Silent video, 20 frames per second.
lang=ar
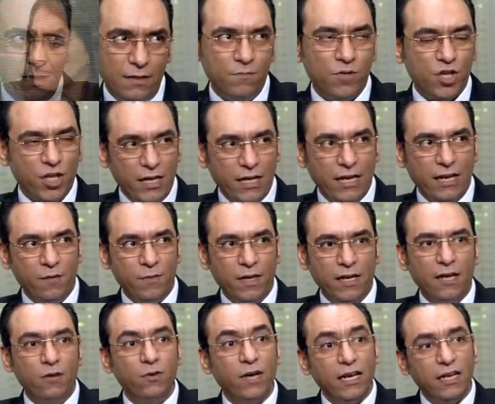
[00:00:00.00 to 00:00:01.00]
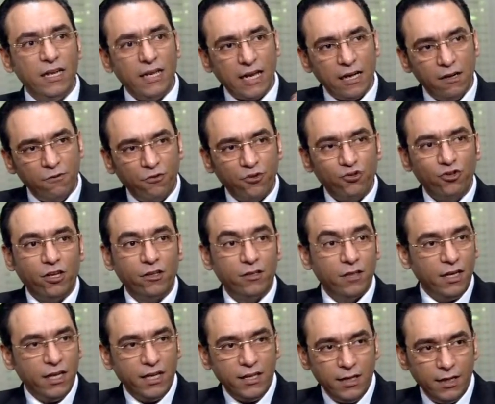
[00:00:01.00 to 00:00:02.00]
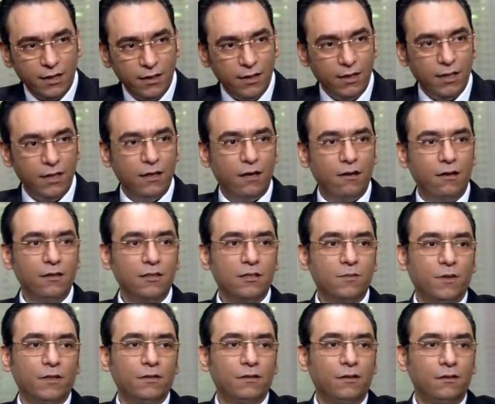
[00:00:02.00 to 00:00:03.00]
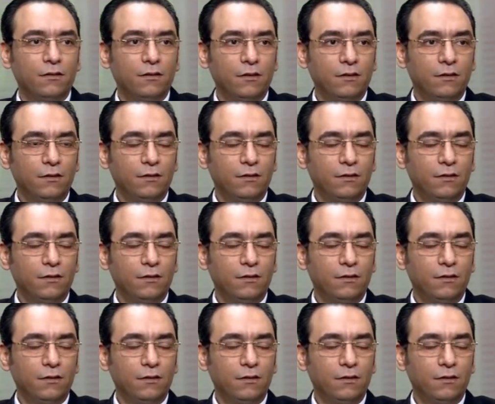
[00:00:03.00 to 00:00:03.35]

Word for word: مش هنتكلم عليها قوي خلينا نتكلم في الدارك اللي هي اللي هي خالص ماشي آه.